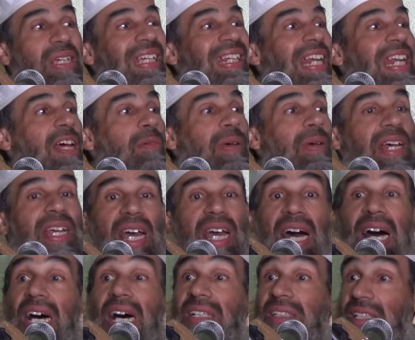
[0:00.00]
إلى
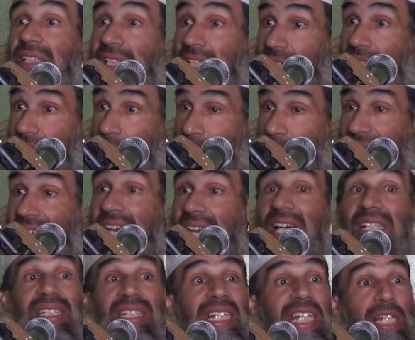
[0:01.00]
بياض
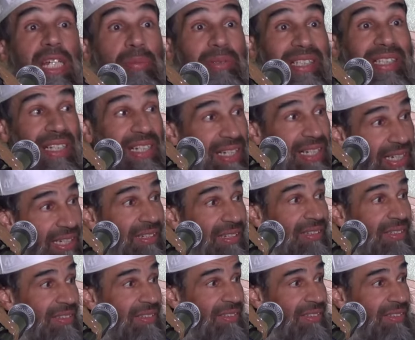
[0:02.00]
بياض إبطه